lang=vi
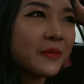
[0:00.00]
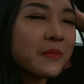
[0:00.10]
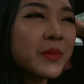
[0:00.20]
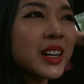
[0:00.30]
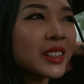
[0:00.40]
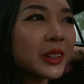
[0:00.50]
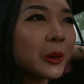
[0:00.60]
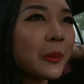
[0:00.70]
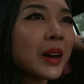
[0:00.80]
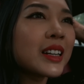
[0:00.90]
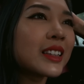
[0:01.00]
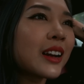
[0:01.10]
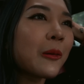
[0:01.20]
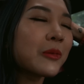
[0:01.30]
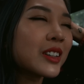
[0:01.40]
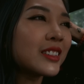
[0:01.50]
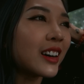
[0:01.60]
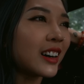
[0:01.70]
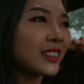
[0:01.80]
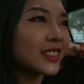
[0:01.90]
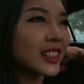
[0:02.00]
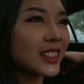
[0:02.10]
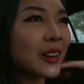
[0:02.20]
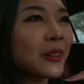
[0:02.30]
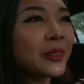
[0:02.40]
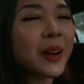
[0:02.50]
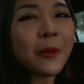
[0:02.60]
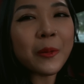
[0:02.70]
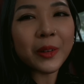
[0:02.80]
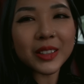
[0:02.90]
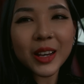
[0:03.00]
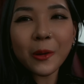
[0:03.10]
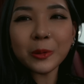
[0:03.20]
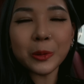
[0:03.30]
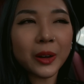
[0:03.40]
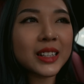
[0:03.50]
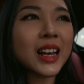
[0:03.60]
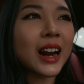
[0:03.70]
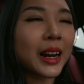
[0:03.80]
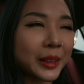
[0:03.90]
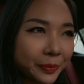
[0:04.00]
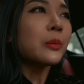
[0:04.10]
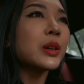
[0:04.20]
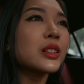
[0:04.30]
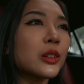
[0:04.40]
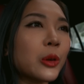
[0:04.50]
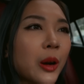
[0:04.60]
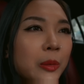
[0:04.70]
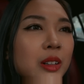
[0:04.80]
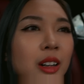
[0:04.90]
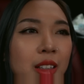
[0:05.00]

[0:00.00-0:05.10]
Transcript: 10 giờ tối bắt người ta đóng cửa Thế xong rồi lúc nãy bọn mình còn trêu ông chủ khách sạn là 10 giờ tối đóng cửa